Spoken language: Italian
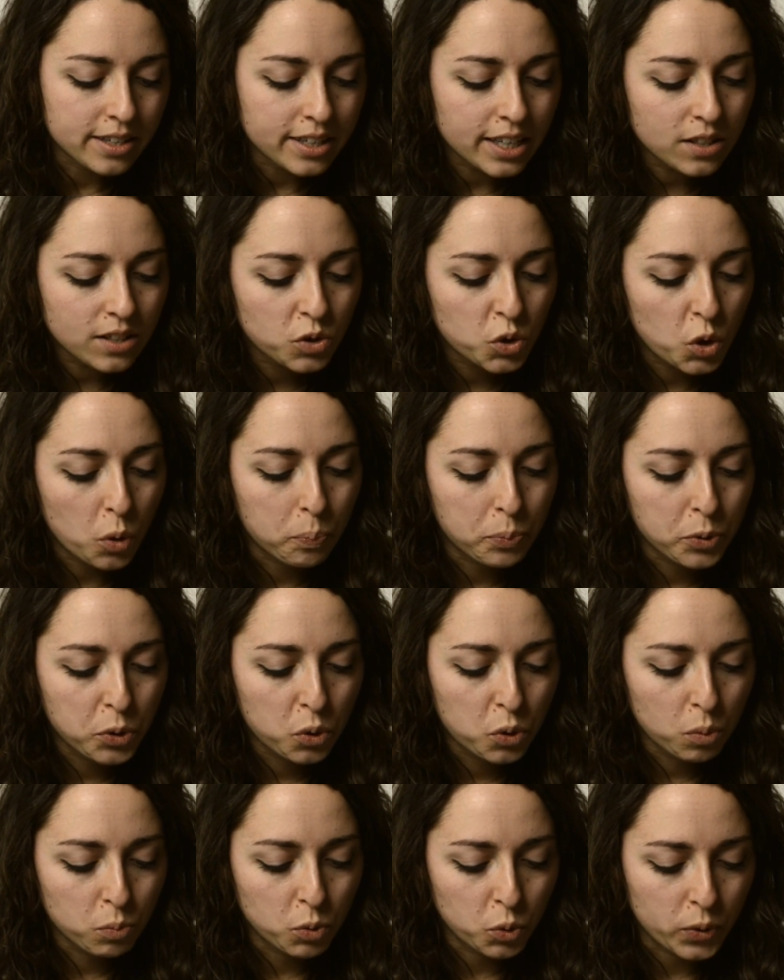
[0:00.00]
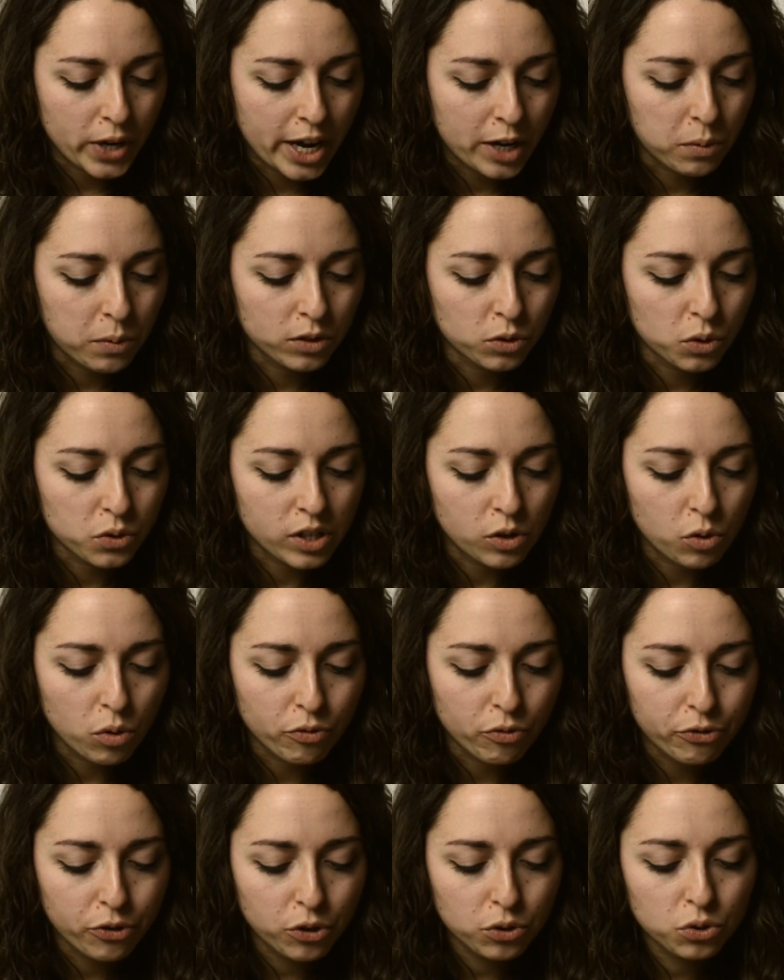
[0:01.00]
rischio più comune quando si
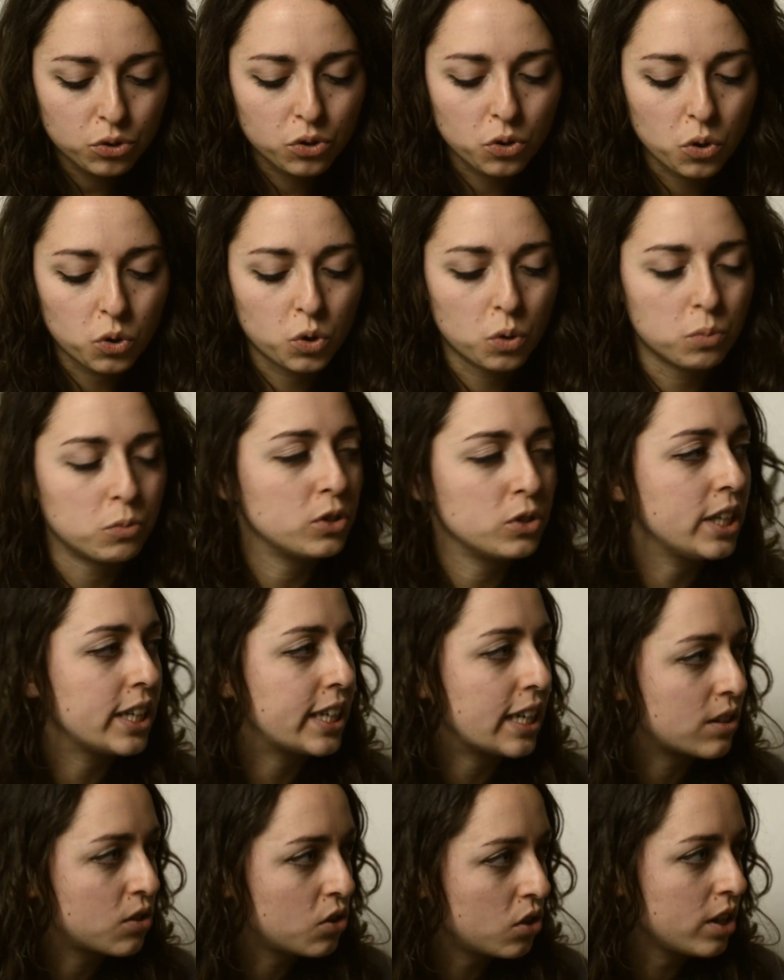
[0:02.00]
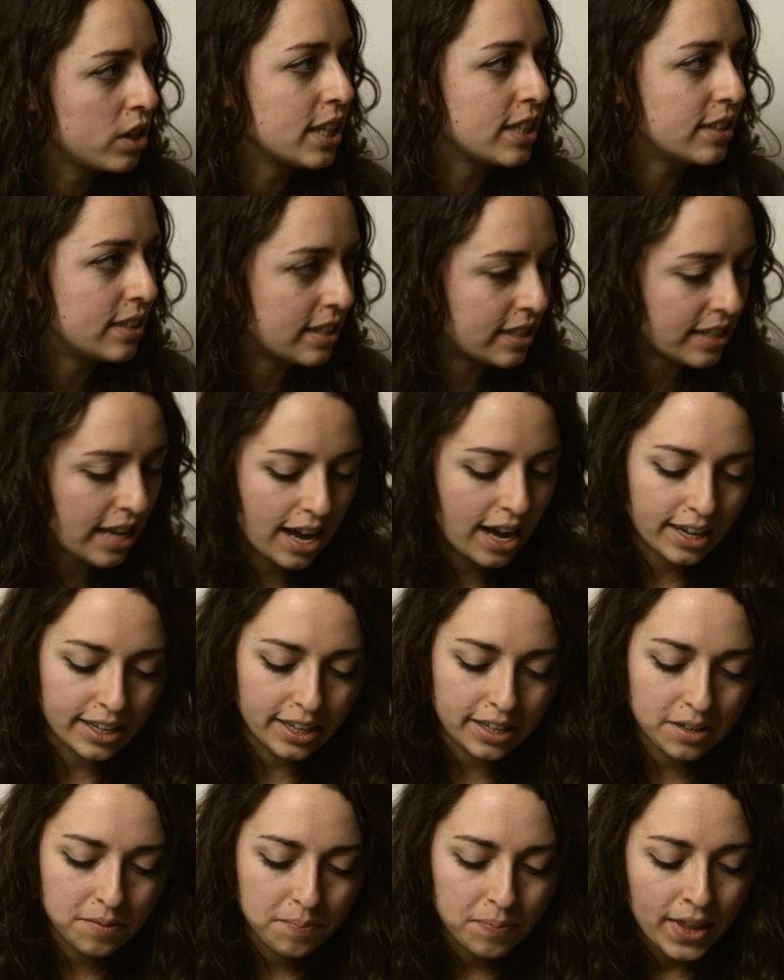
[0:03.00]
confondono comunicazione e
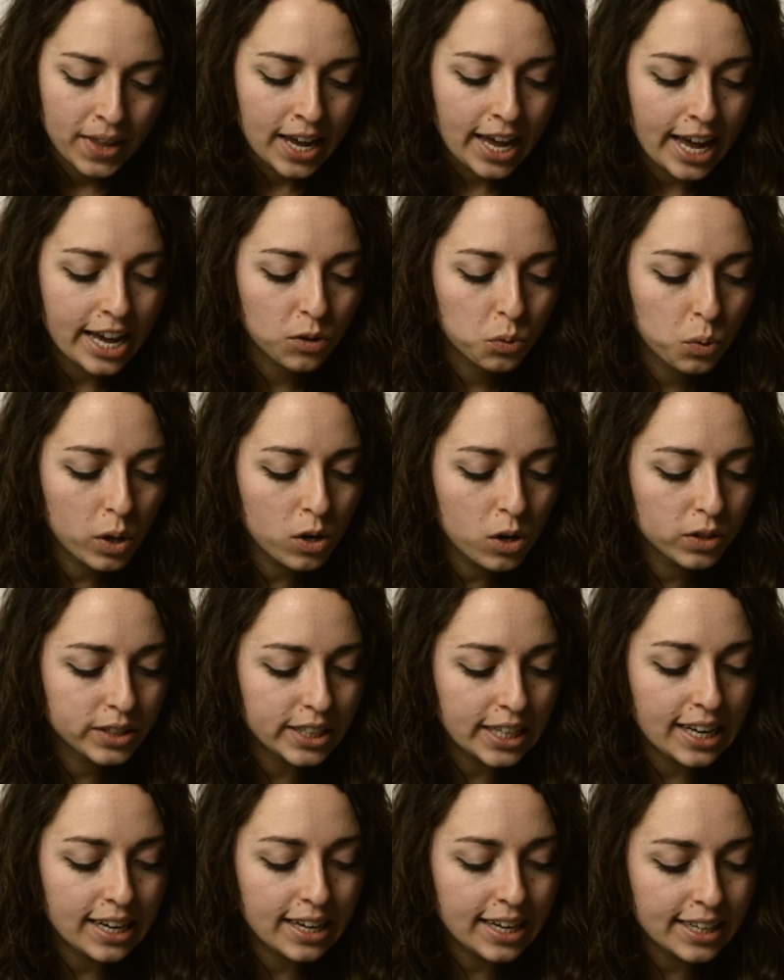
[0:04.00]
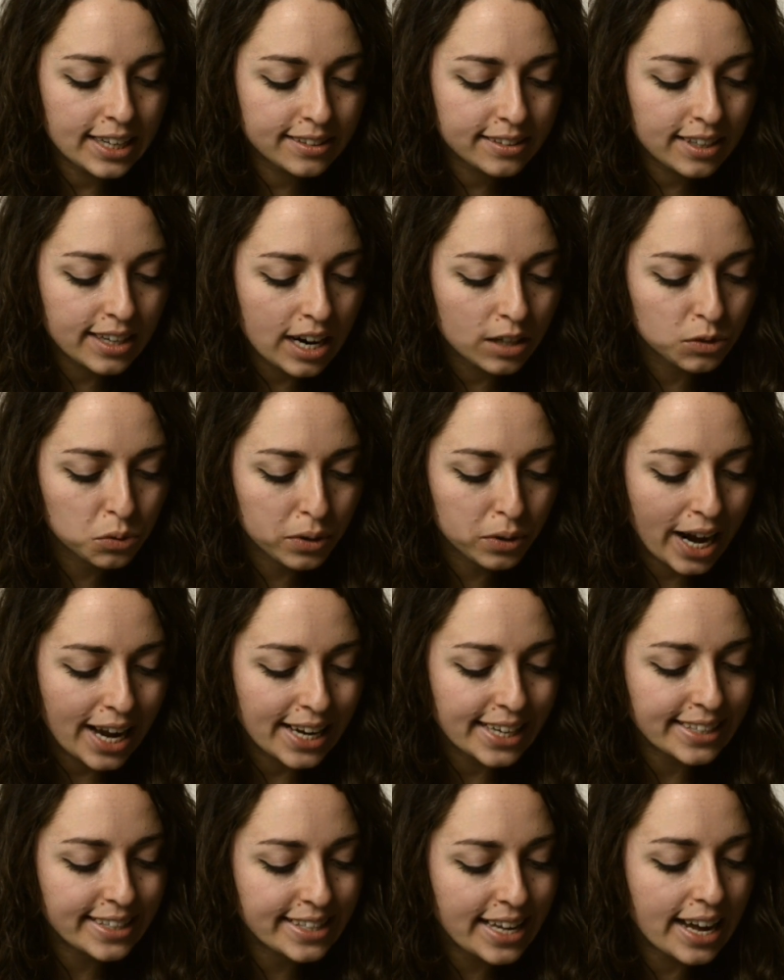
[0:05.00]
design è quello di
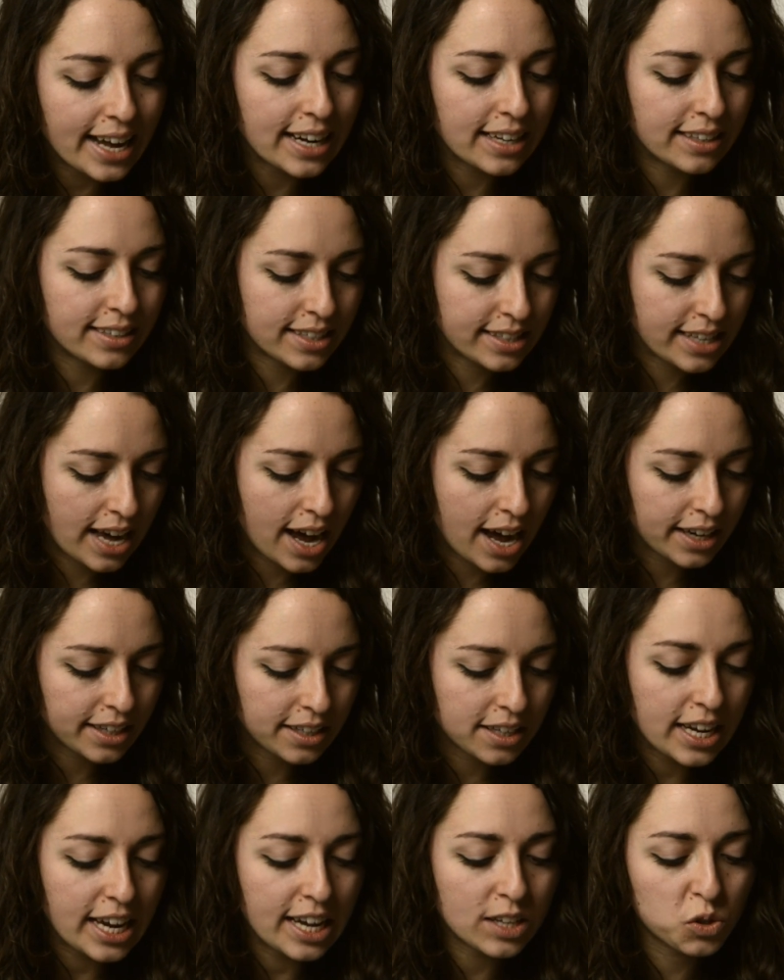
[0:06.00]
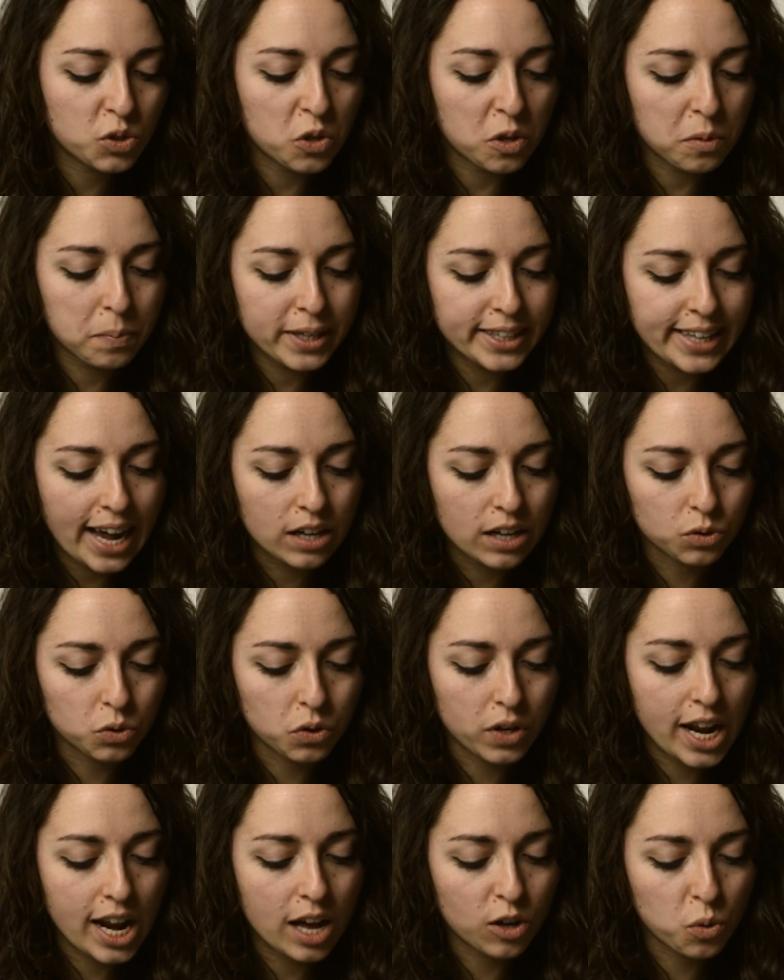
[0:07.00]
letteraturalizzare il design,
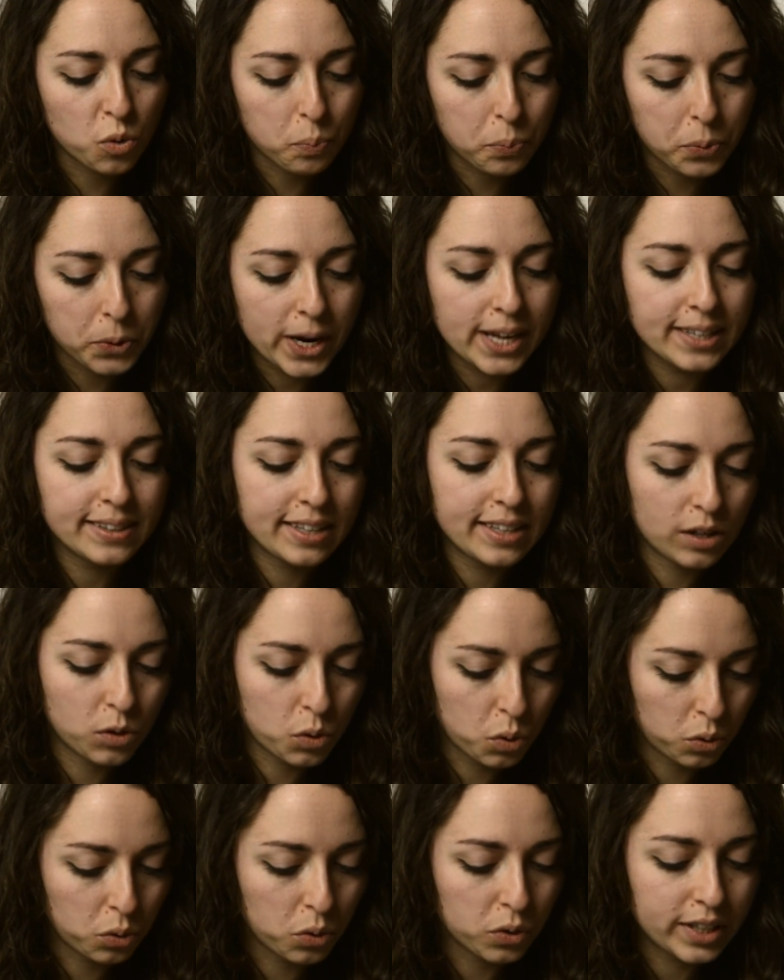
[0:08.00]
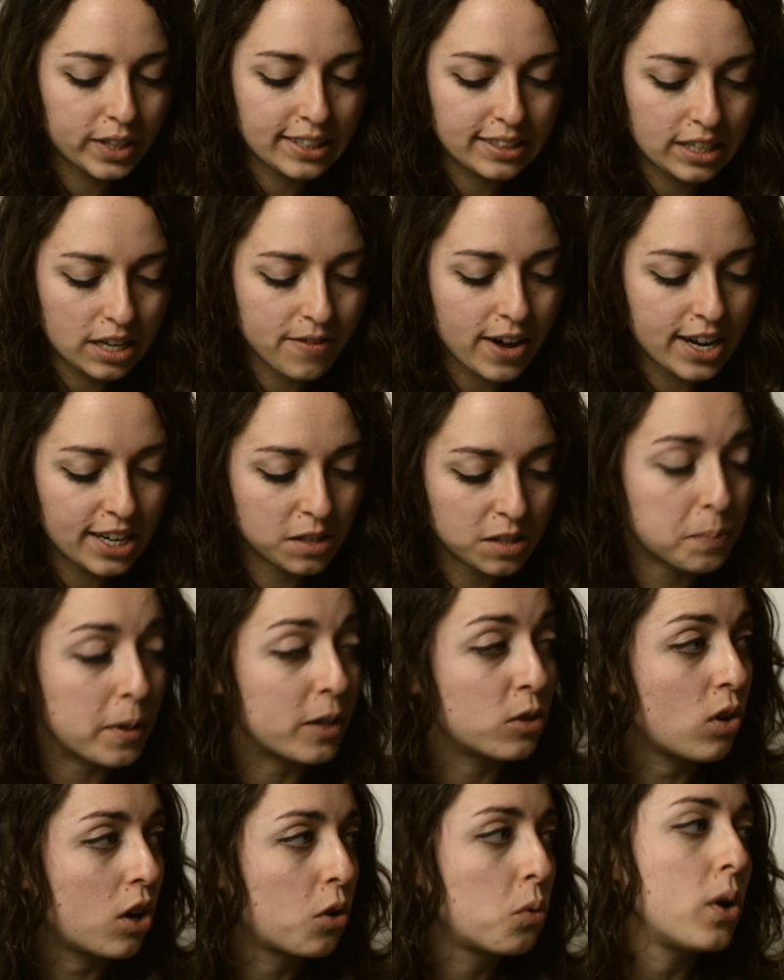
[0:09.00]
esorbitandone la componente connotativa
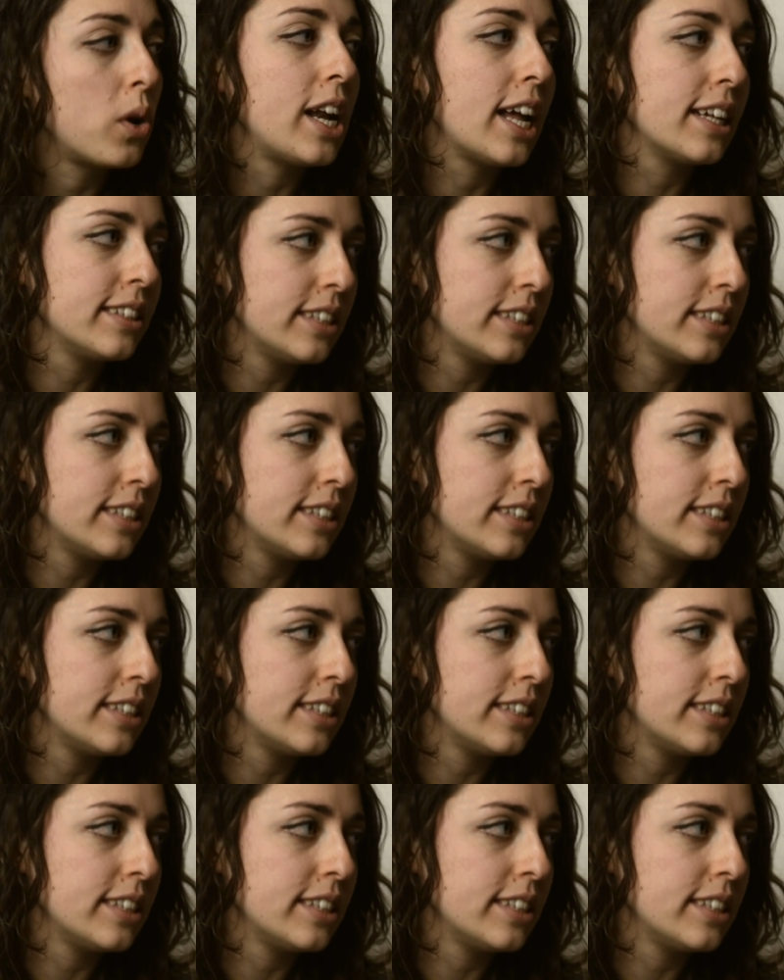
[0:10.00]
rispetto a quella